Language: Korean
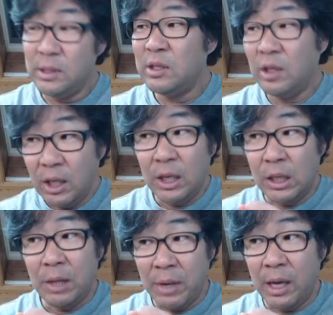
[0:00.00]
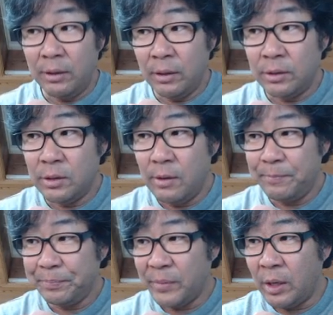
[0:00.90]
스틸이기 때문에 가능한
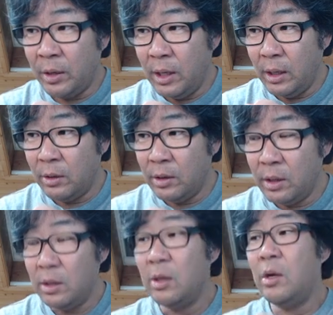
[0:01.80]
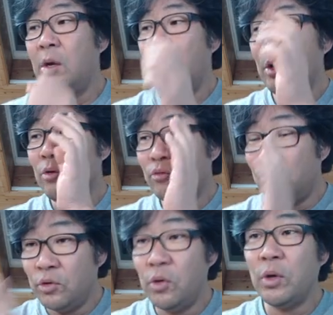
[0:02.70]
거죠. 당연히 이거는
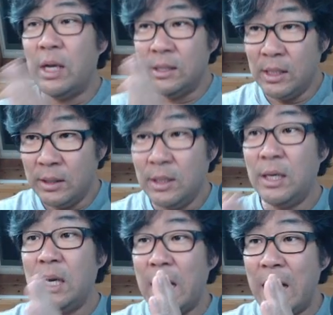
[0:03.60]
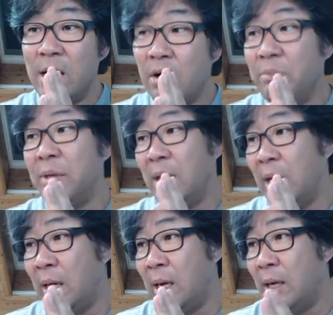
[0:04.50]
구조 계산을 한
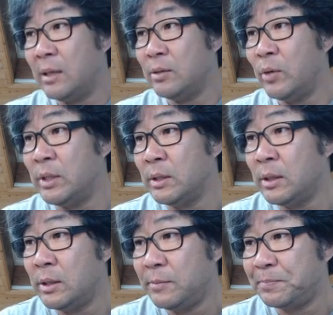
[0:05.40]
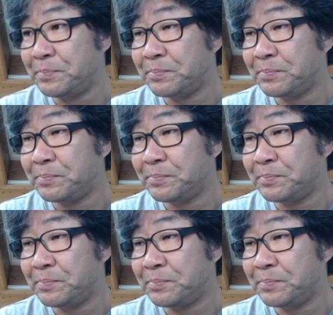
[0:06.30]
겁니다. 그래서 외장재는